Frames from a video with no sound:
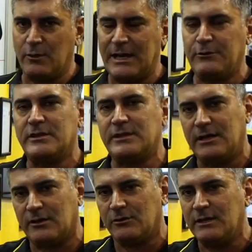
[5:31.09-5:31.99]
en el lado
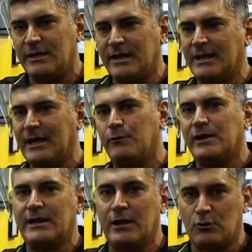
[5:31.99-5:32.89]
izquierdo, en el lado
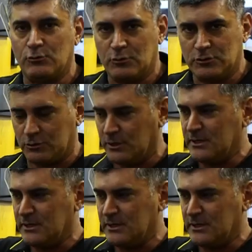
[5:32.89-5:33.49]
en que el conductor,